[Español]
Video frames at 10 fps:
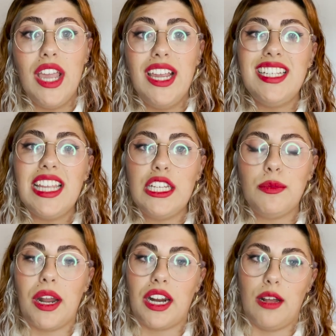y se
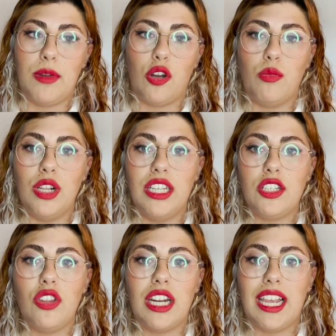desparrama como el
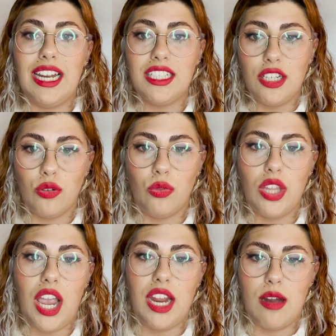deseo que las
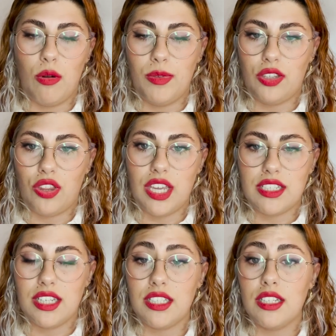inunda en el momento de
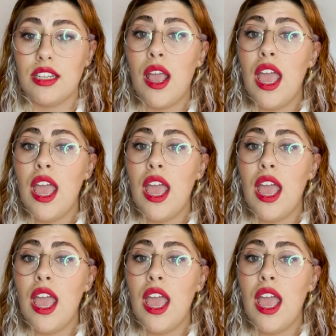éxtasis.